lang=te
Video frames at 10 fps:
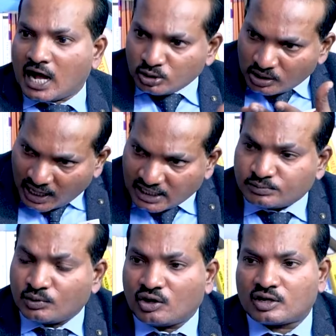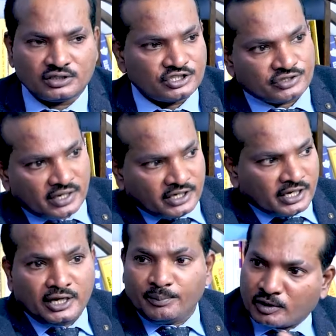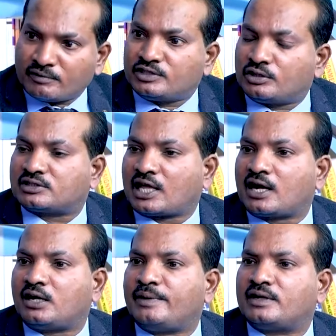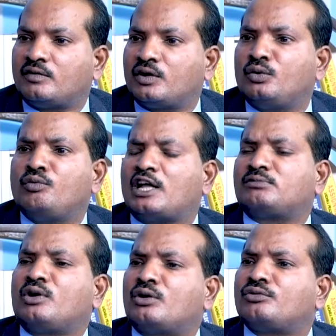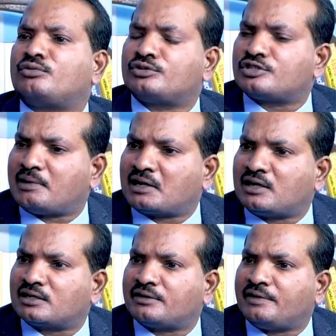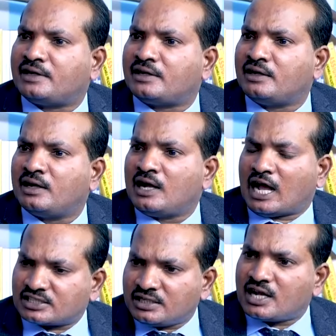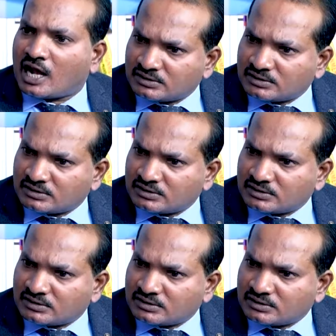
ఆంధ్రుల ఆత్మగౌరవం తీసుకెళ్లి ఢిల్లీ పురవిధుల్లో తాకట్టు పెట్టేవాడు నువ్వు ఆత్మగౌరవం గురించి మాట్లాడతావేంటి అసలు నీకు